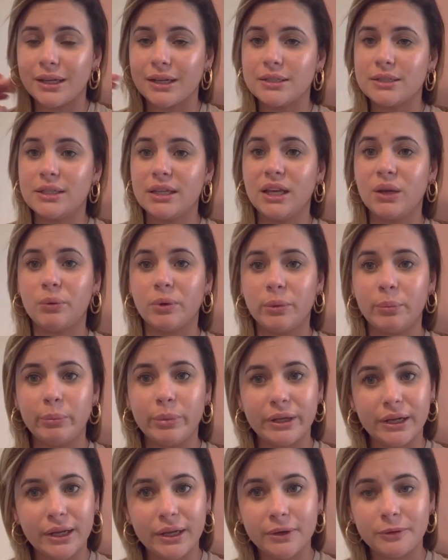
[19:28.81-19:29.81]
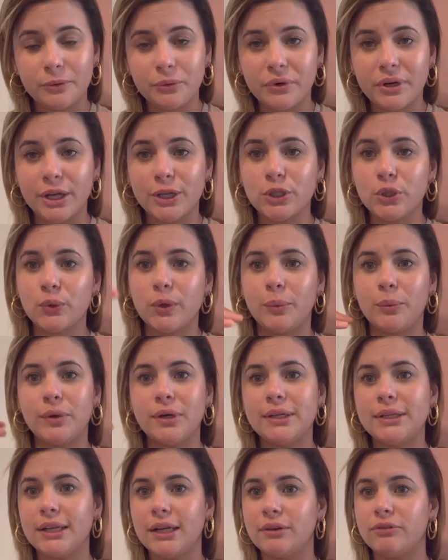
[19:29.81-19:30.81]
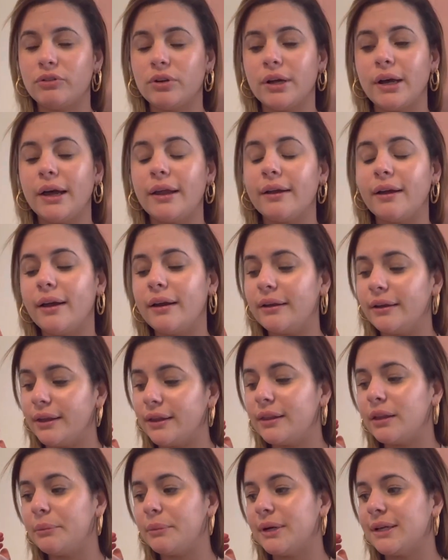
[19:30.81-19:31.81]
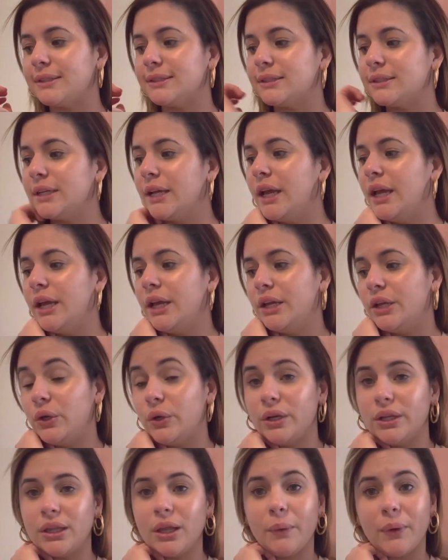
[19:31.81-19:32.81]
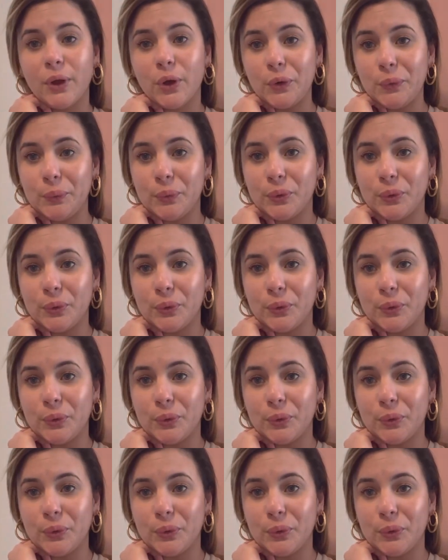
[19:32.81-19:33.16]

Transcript: Así que voy a esperar un rato, voy a poner el teléfono a cargar y demás. Y ahorita vengo